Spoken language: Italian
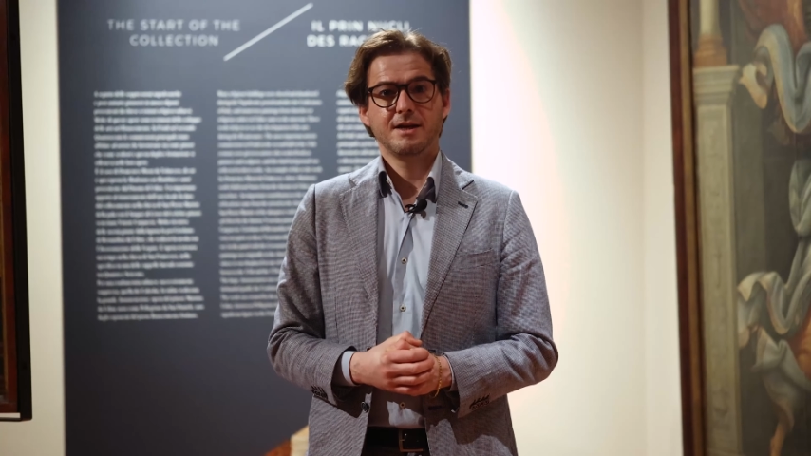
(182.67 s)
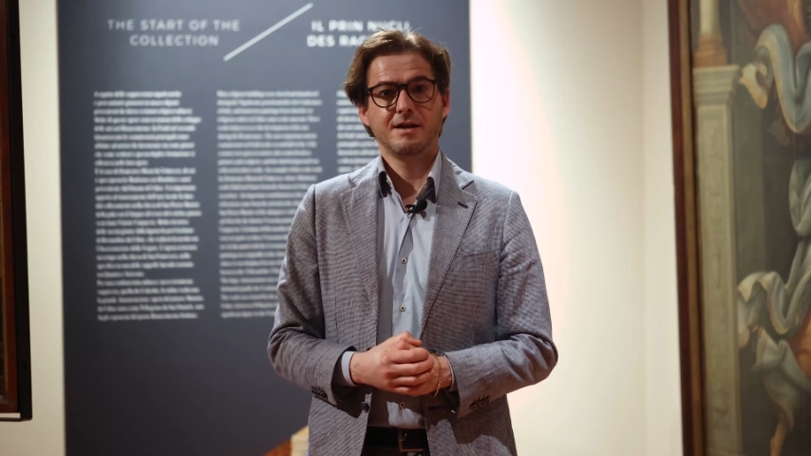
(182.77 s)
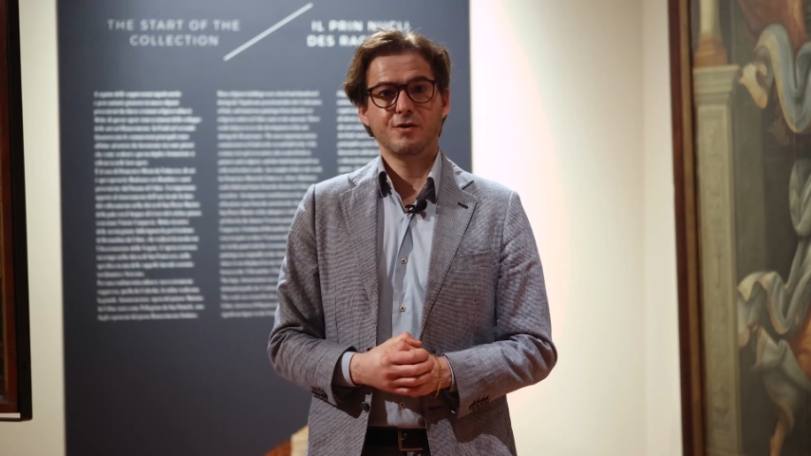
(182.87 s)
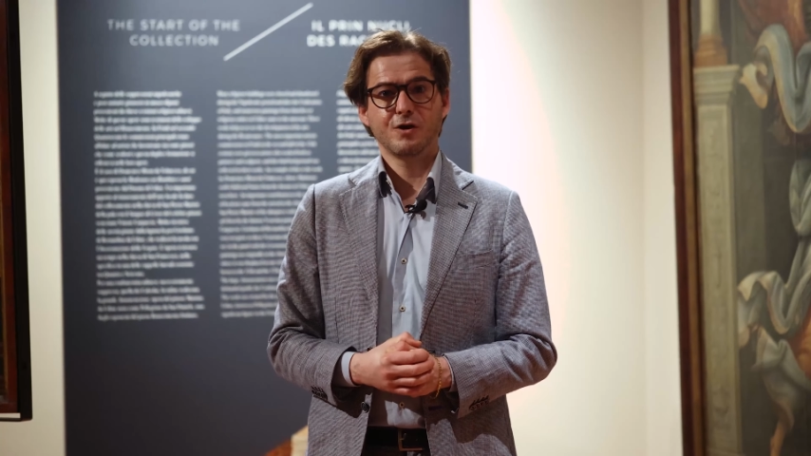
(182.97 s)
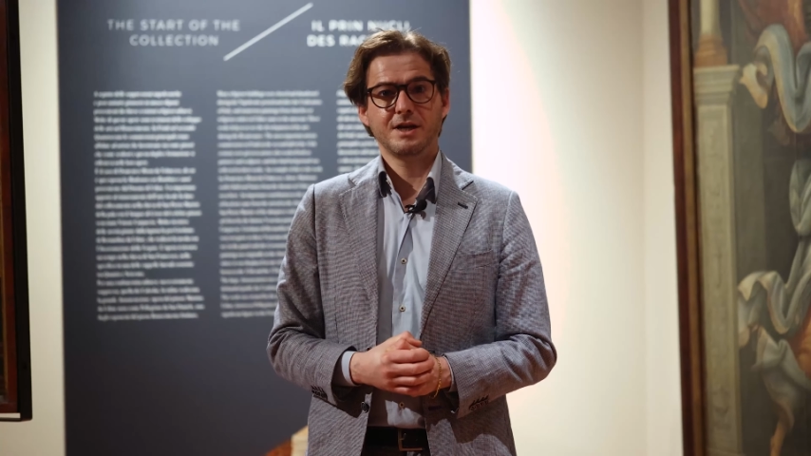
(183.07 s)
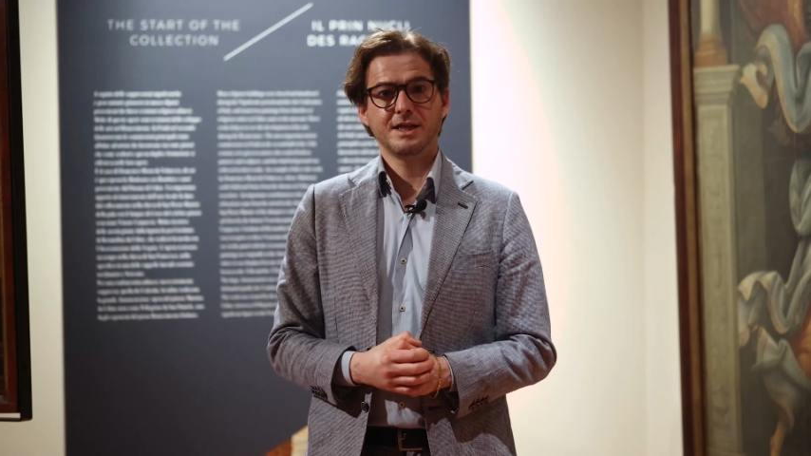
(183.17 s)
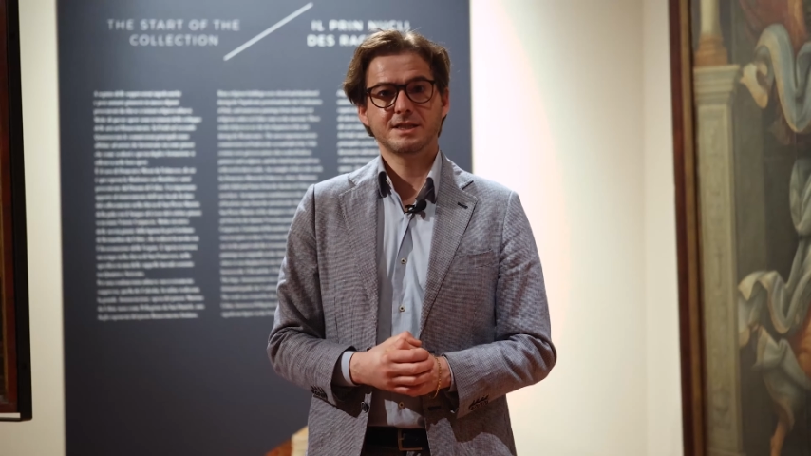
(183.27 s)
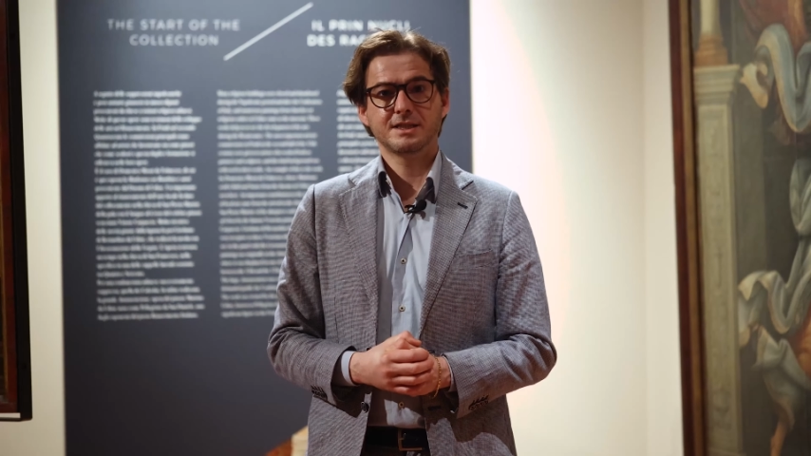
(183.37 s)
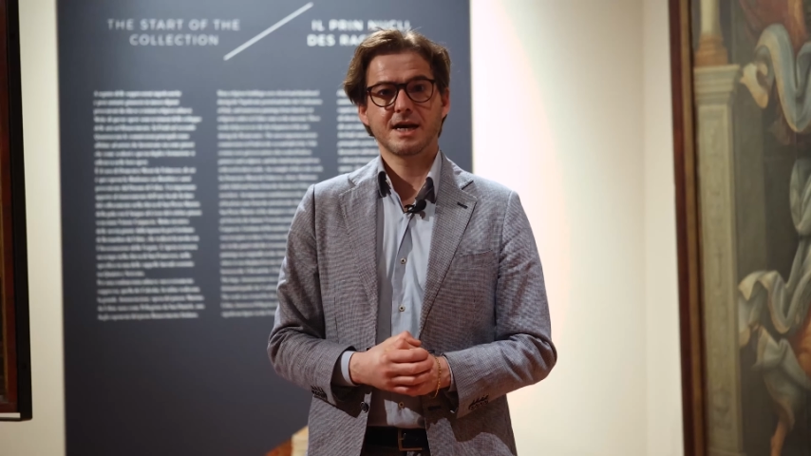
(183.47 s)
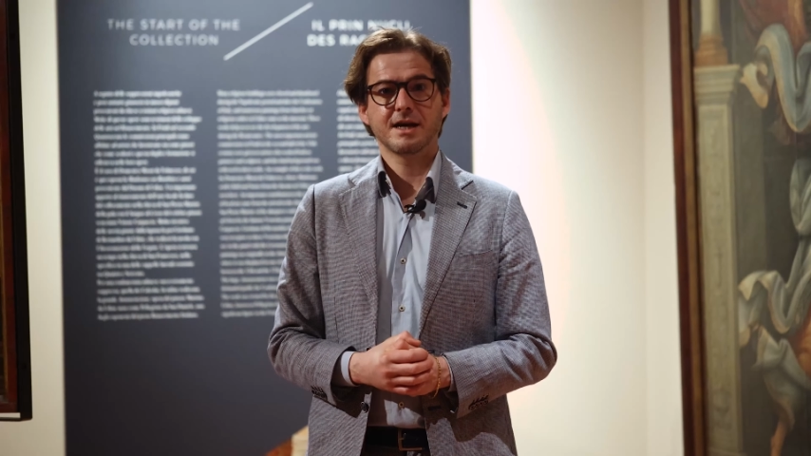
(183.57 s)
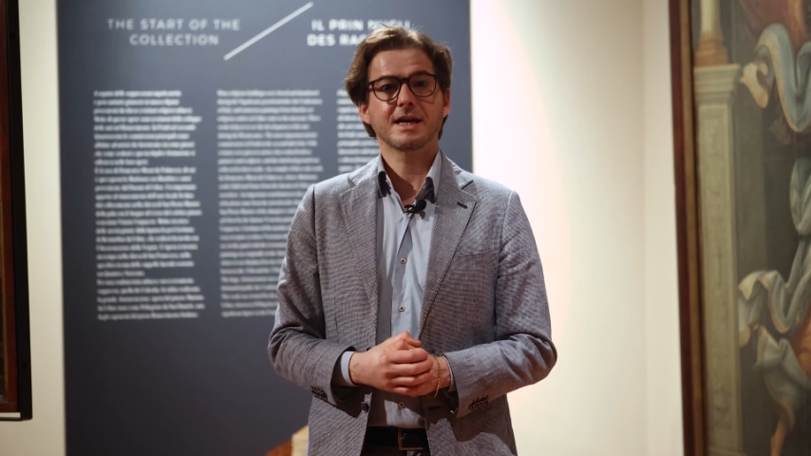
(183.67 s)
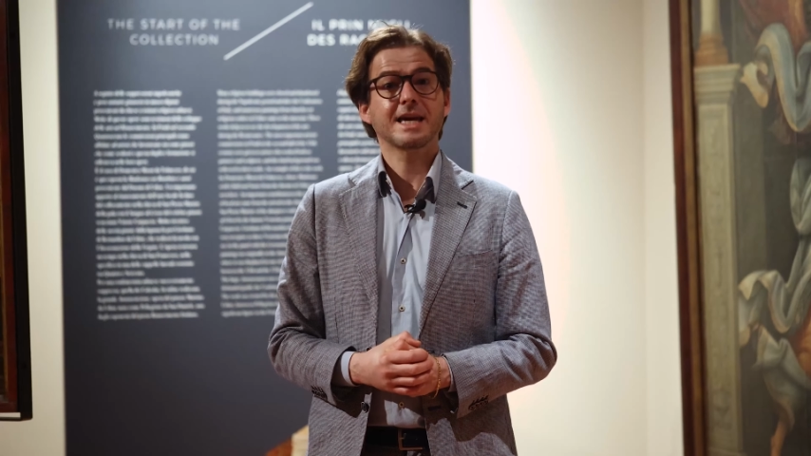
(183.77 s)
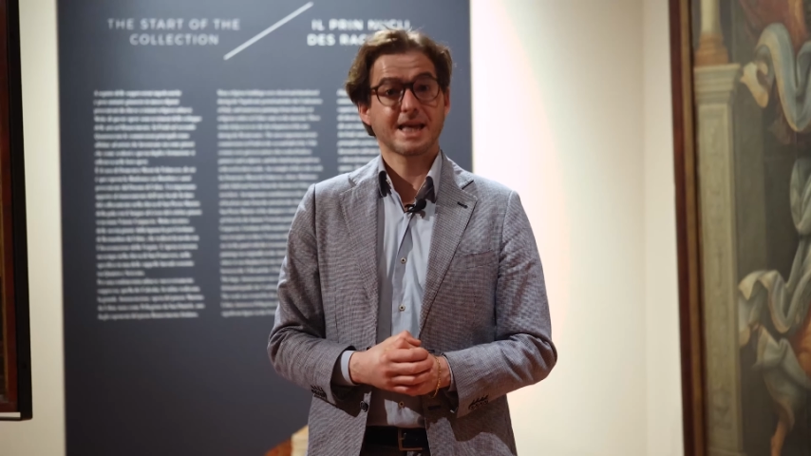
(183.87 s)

il violinista